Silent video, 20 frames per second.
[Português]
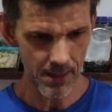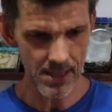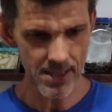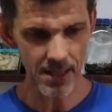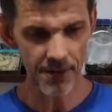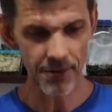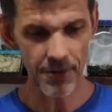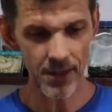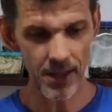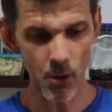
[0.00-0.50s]

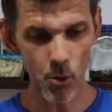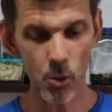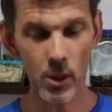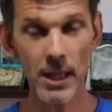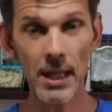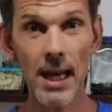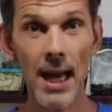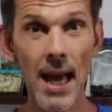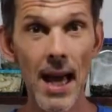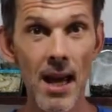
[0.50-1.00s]
Mas afinal, o
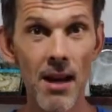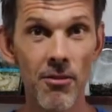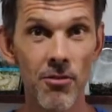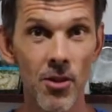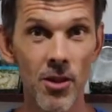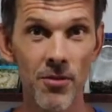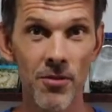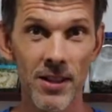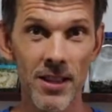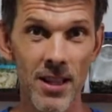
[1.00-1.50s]
que é a
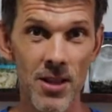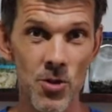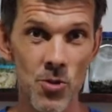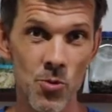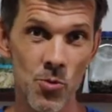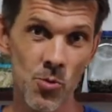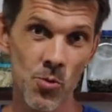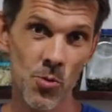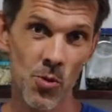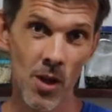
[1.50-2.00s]
flor fada
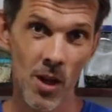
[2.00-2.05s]
azul?